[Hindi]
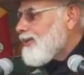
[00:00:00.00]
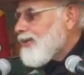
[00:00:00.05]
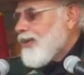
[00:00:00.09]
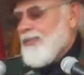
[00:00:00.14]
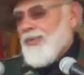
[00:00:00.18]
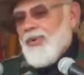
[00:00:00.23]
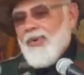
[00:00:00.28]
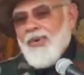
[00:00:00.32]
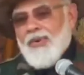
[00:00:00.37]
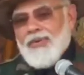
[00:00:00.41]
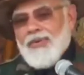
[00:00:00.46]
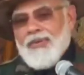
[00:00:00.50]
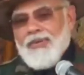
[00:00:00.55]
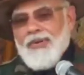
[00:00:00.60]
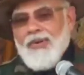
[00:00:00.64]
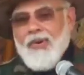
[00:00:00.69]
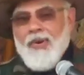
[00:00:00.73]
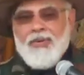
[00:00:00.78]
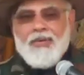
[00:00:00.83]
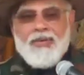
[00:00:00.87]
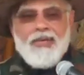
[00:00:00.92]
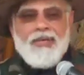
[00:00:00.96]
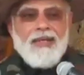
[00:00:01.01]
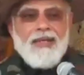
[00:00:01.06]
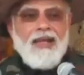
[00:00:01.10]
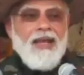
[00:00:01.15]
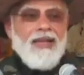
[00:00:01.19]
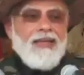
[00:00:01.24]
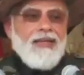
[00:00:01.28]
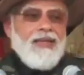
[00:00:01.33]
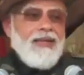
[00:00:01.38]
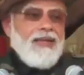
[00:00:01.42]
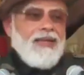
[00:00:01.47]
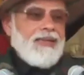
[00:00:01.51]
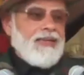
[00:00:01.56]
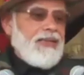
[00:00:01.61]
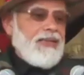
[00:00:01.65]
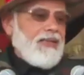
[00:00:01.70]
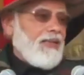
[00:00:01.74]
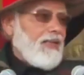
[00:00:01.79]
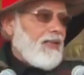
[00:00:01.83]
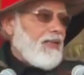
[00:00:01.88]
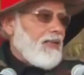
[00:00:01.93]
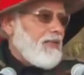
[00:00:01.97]
सब लोग लौट करके आ जाने
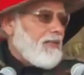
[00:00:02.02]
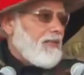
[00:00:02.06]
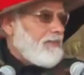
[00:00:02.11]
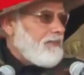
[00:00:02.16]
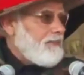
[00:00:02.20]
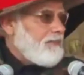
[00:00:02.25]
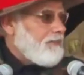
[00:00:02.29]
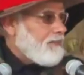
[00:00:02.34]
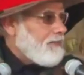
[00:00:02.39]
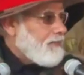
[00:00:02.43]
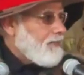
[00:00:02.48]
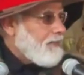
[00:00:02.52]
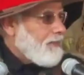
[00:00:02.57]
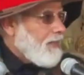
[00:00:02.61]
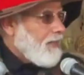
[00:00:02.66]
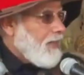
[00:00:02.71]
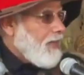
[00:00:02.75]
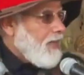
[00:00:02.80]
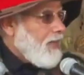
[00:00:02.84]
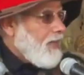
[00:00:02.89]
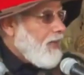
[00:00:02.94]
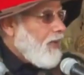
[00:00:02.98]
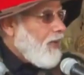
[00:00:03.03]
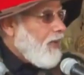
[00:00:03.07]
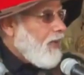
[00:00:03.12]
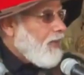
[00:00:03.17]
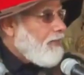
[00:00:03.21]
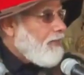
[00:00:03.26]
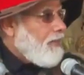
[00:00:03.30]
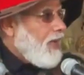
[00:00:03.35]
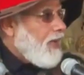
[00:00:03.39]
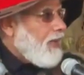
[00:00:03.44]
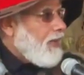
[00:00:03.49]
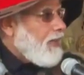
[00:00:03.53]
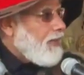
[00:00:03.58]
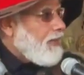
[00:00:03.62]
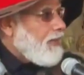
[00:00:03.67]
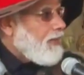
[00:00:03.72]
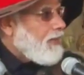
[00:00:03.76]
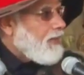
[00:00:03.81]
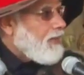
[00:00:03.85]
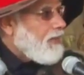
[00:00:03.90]
चाहिए और मैं